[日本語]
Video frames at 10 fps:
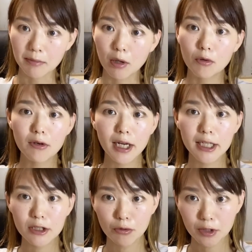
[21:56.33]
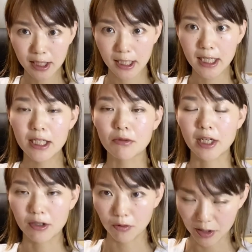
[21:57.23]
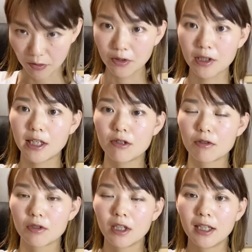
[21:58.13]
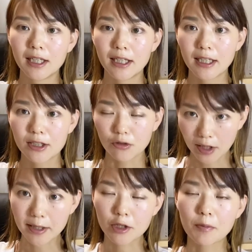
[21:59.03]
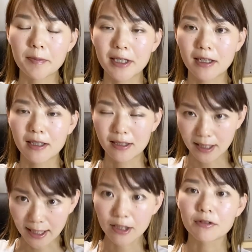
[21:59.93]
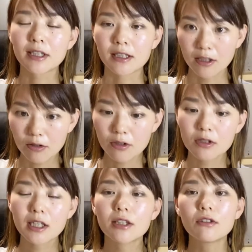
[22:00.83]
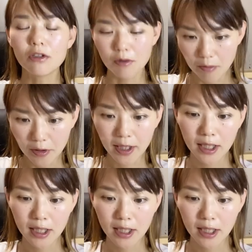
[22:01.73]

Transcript: オンライン上に税理士を雇えるっていうちょっとキャッチコピーみたいなやつでやってるんですけど、そちらの方も、